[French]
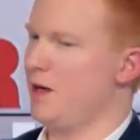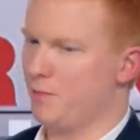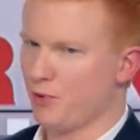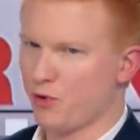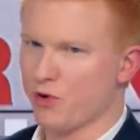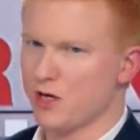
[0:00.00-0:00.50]
Mais
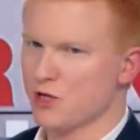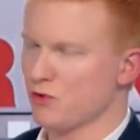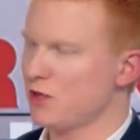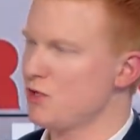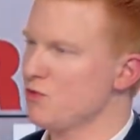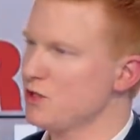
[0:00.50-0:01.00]
pour que les
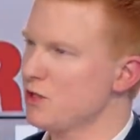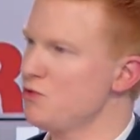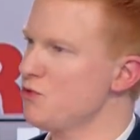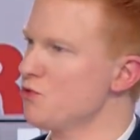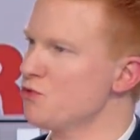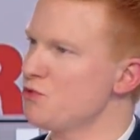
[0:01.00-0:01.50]
gens qui nous
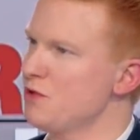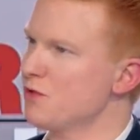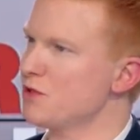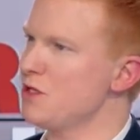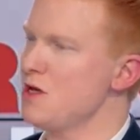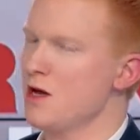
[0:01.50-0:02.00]
écoutent nous suivent
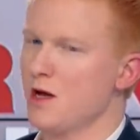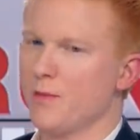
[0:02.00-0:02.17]
aussi,